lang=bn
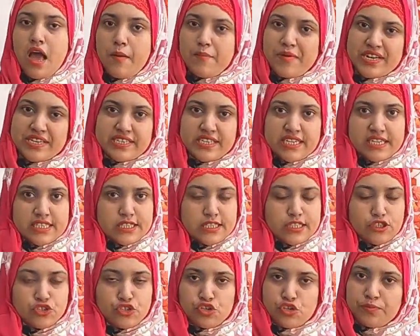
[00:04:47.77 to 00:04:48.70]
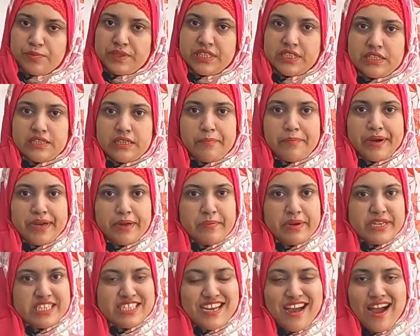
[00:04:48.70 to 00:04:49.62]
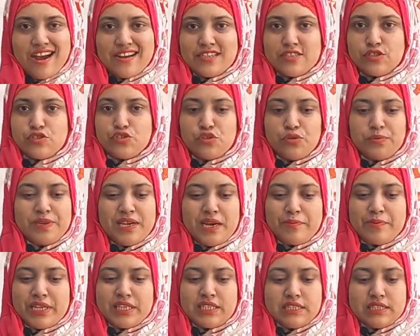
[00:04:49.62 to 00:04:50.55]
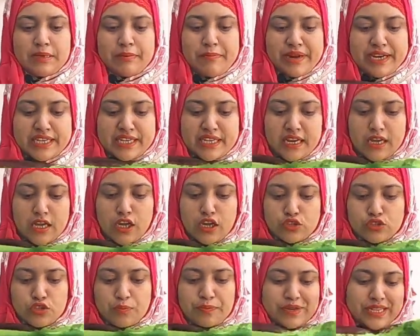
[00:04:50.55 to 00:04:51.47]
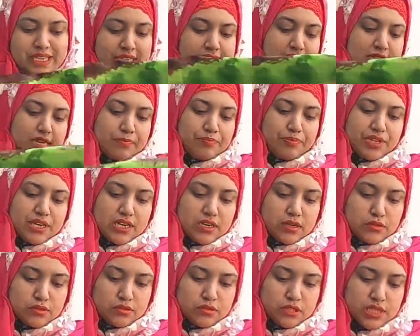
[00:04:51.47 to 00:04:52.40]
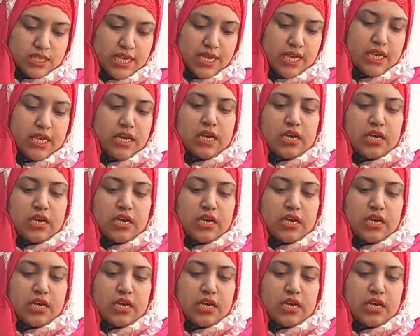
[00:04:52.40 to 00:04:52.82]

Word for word: আমরা ড্রেসের ছবি দিতে পারি বাট শাড়ির ছবি আমরা দিতে পারি না তো প্লিজ আপনারা হচ্ছে